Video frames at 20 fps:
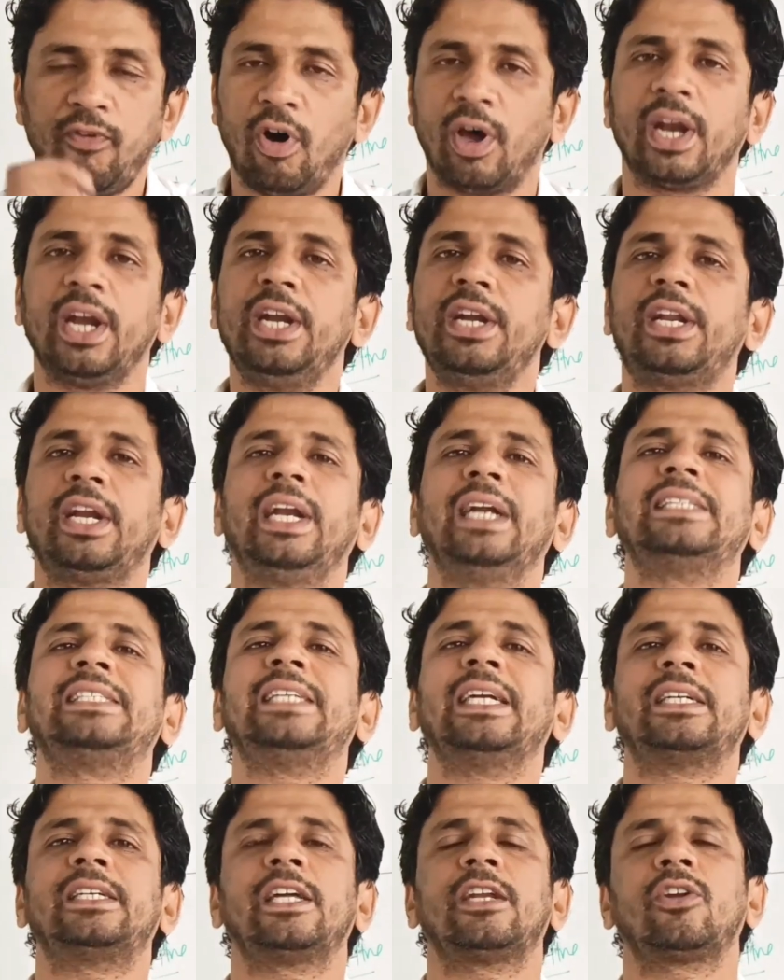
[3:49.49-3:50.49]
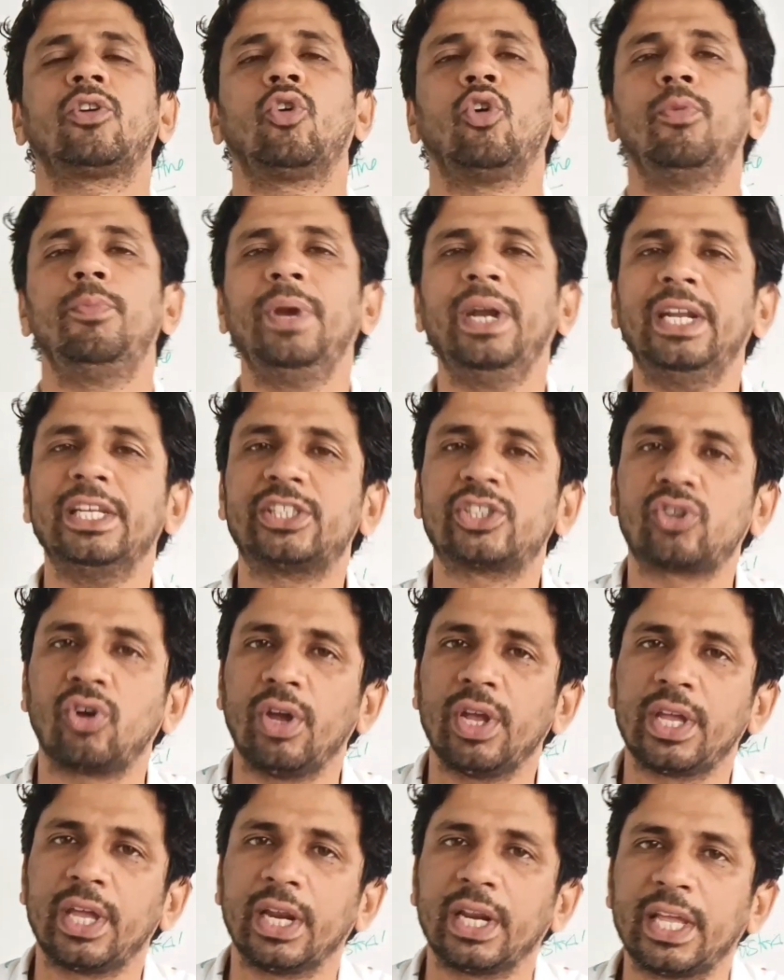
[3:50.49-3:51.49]
फॉरेन ट्रेड सेक्टर को भी
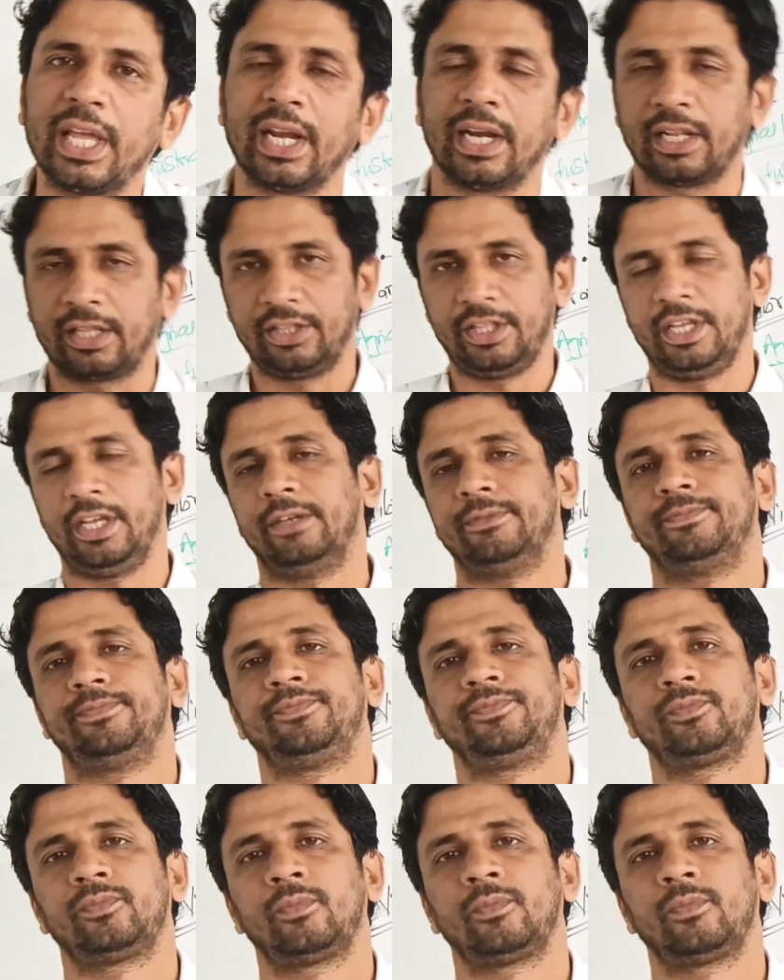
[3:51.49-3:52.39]
डिस्ट्रॉय करके रख दिया